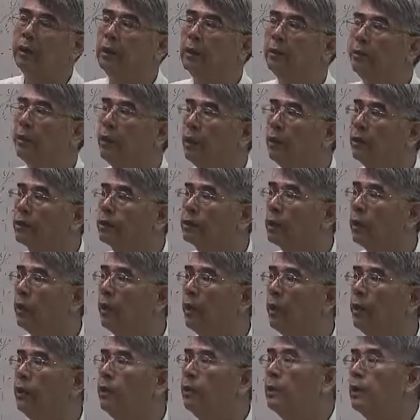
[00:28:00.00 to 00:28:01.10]
零点八六小
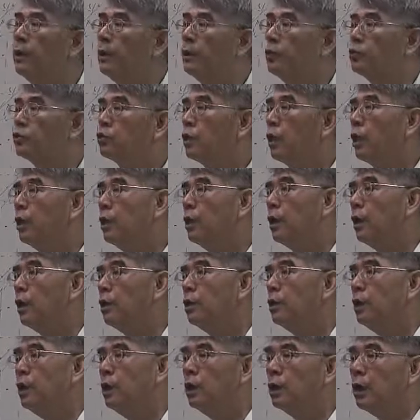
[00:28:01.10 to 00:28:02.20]
啊。所以呢，
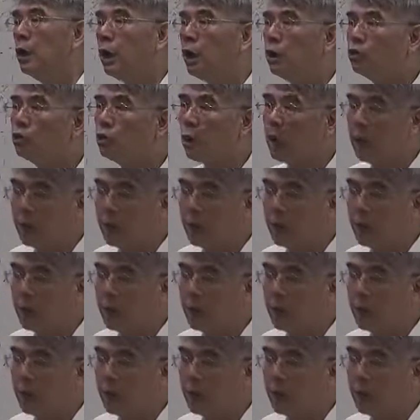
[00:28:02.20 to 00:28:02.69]
你的 h